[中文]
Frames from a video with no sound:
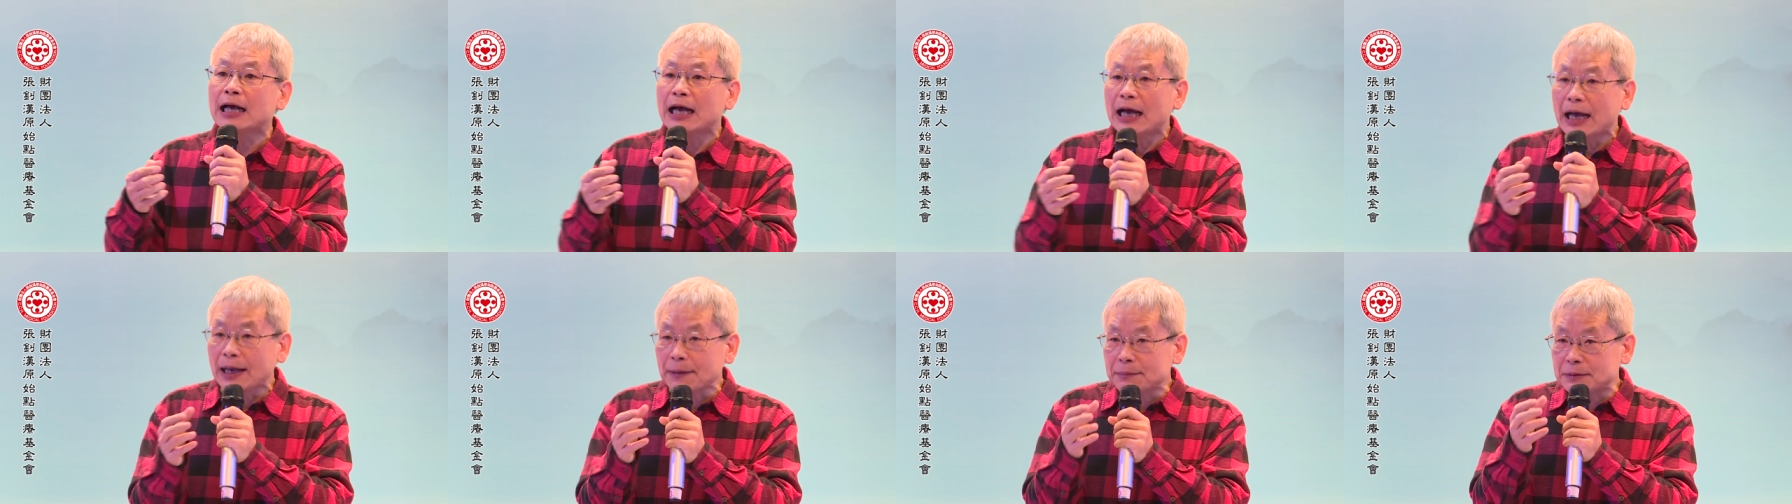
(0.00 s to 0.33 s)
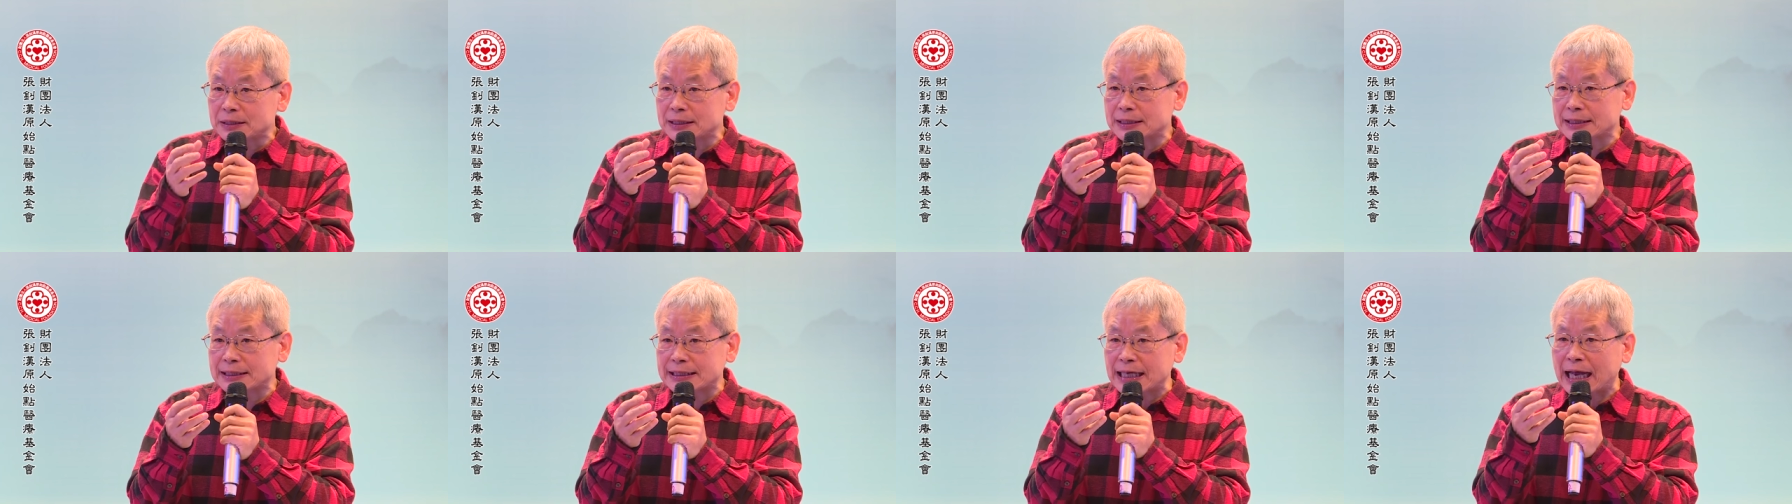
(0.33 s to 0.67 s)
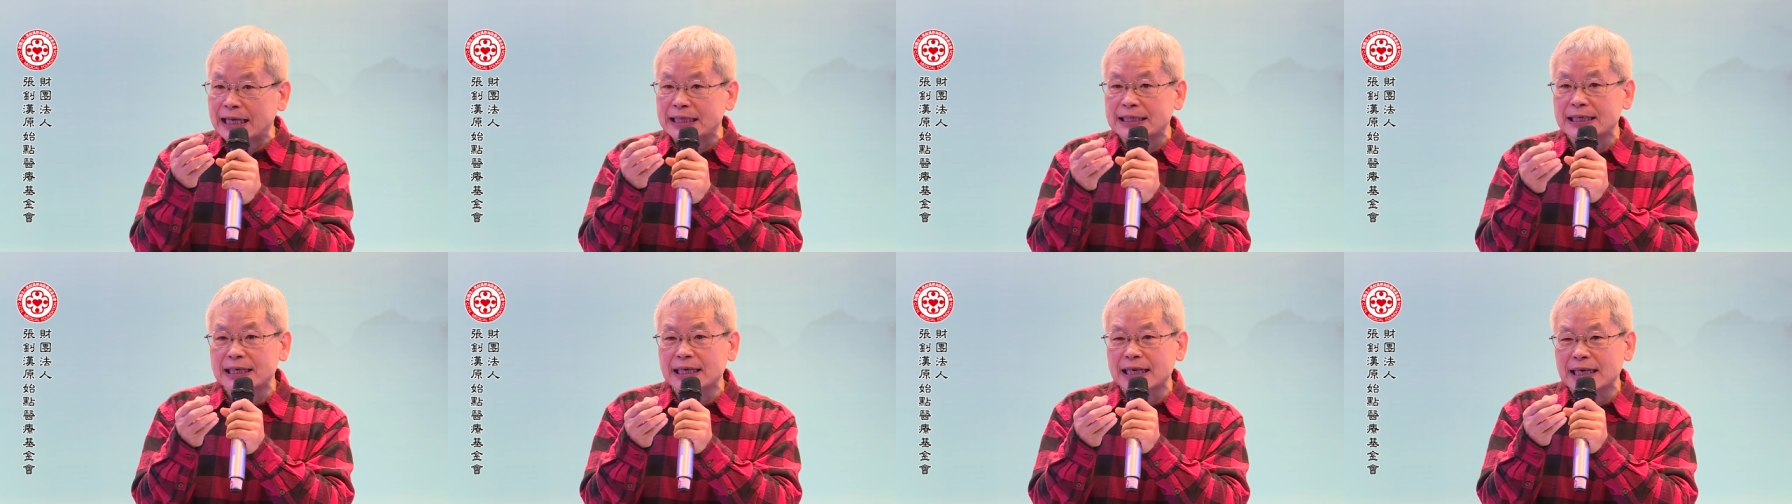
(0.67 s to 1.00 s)
它
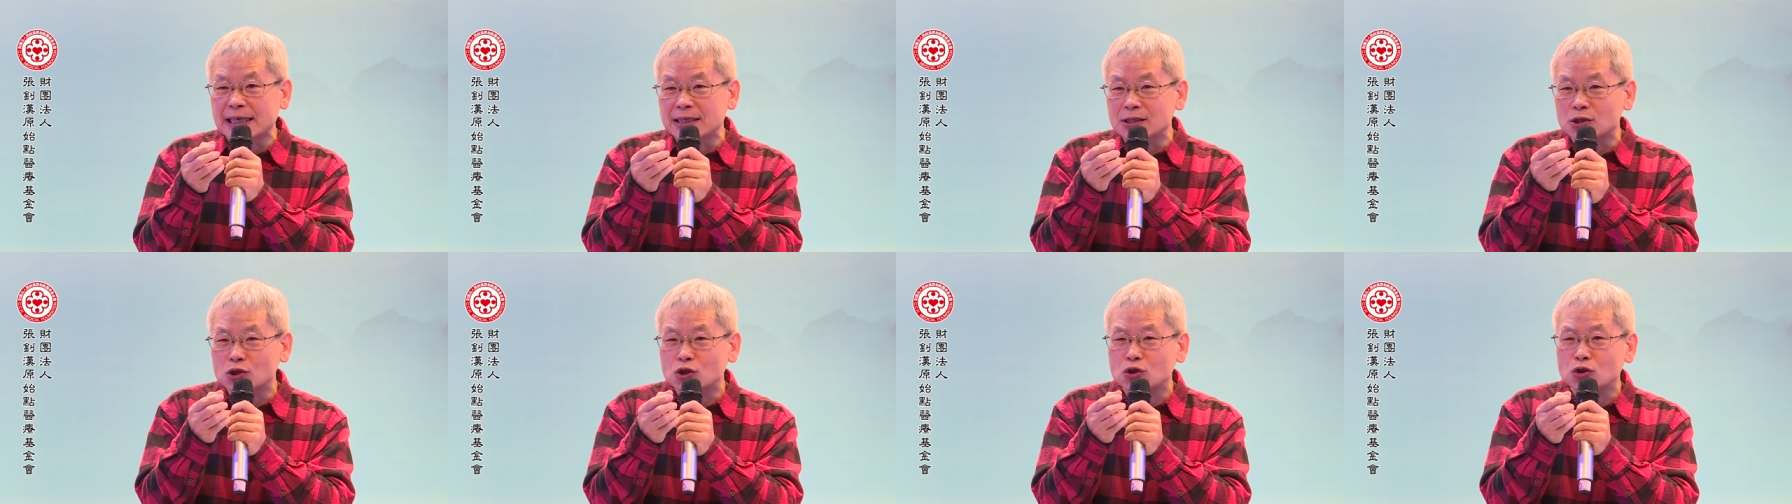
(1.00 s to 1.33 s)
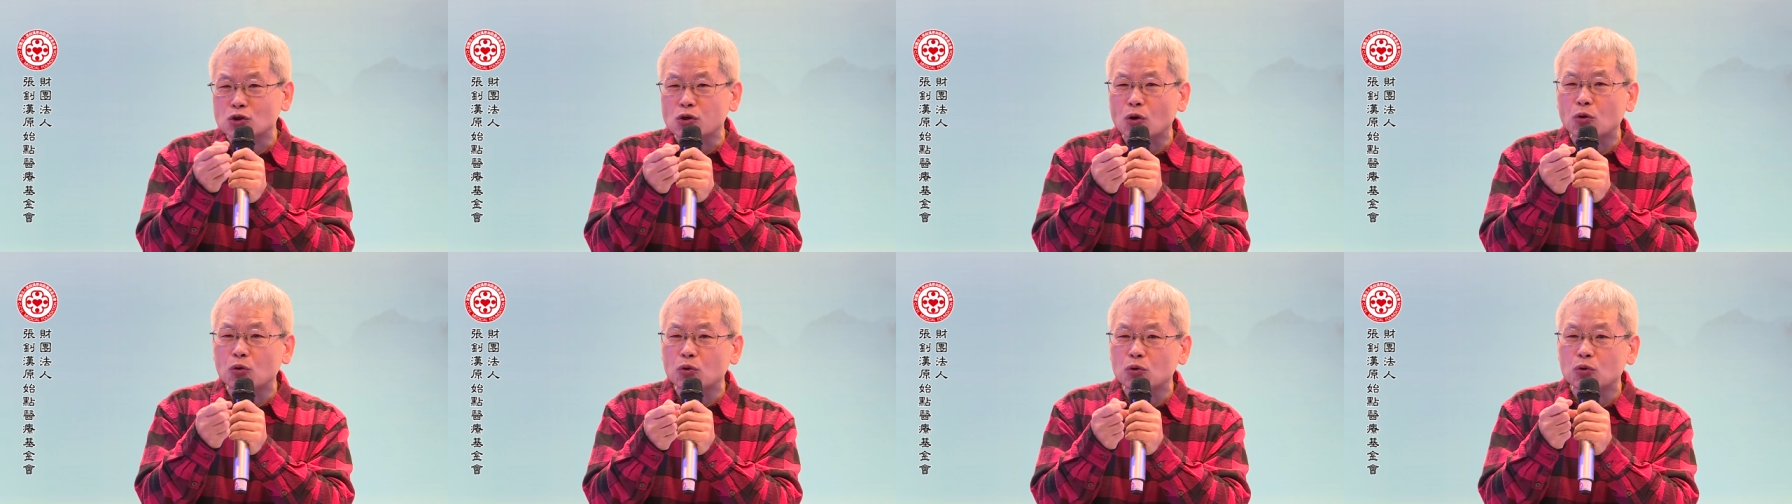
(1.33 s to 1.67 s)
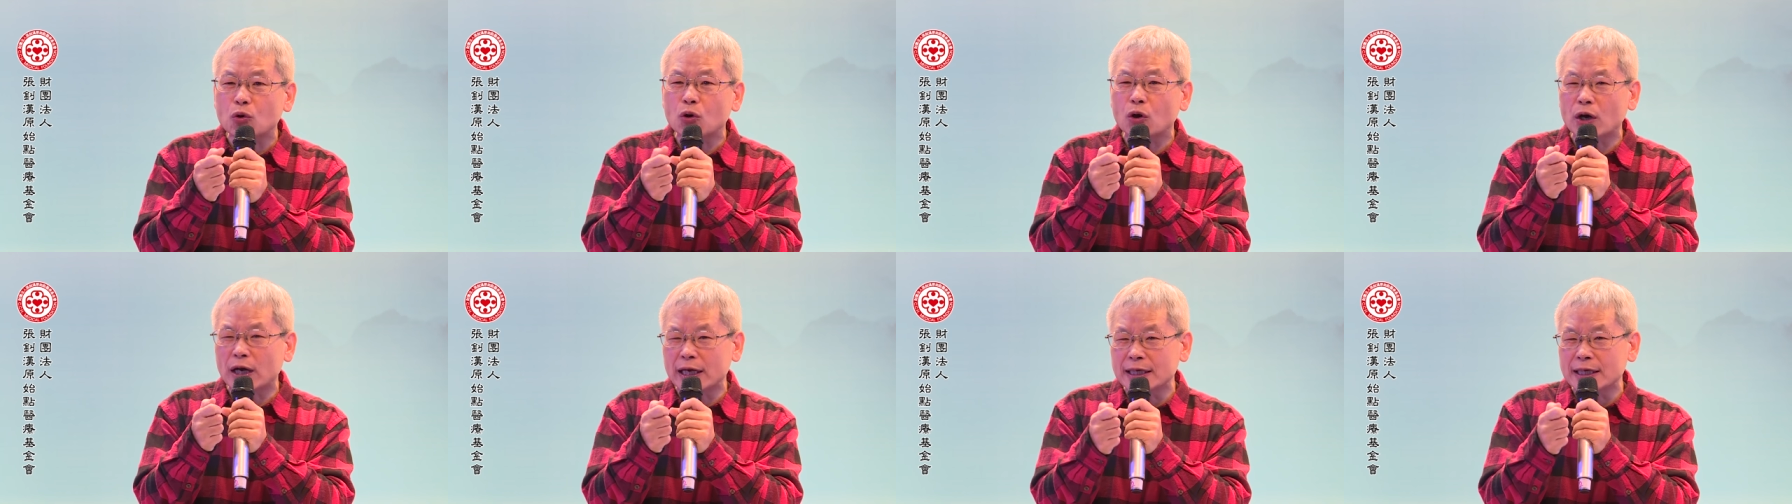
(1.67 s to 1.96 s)
长得很瘦弱、